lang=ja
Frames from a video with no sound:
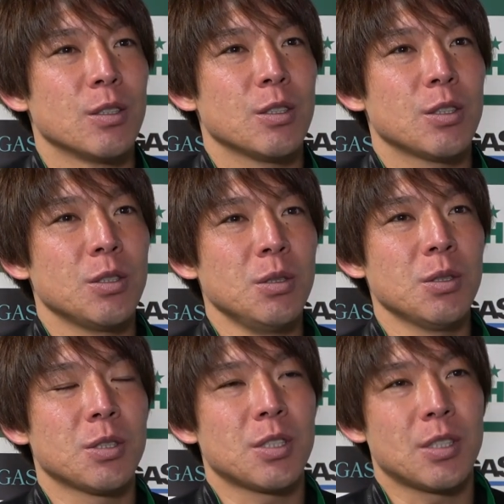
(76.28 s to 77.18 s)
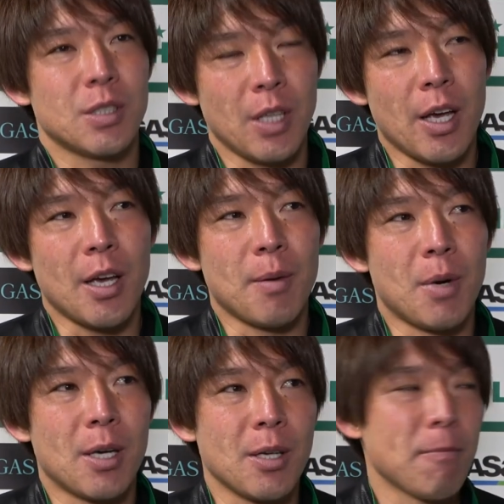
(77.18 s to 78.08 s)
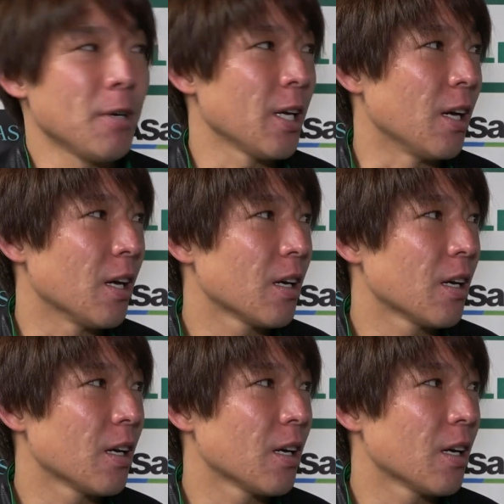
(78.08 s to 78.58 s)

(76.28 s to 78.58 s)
うんそうですね、まあ、やっぱり